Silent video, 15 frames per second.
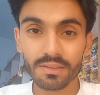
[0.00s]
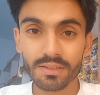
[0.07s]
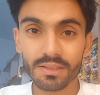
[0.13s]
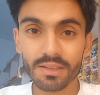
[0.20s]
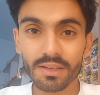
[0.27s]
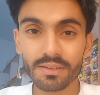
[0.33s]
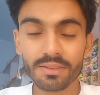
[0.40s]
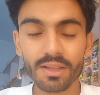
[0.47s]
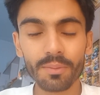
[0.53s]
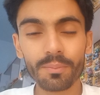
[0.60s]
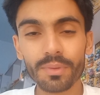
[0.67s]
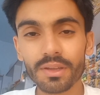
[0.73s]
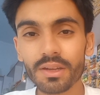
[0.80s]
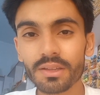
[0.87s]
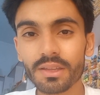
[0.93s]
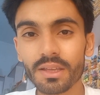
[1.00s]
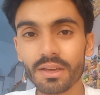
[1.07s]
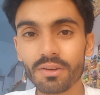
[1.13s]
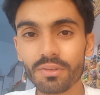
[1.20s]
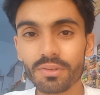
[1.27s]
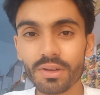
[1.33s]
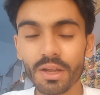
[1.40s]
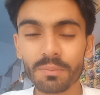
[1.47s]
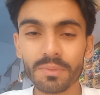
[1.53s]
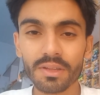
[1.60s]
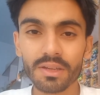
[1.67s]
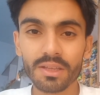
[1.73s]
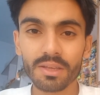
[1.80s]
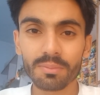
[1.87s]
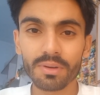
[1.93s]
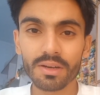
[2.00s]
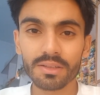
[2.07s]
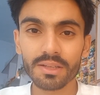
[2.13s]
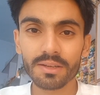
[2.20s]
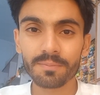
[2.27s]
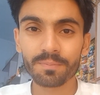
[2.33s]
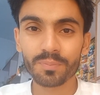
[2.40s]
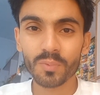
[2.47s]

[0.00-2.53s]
ठीक है सब मेहनत है और टाइम देने की बात है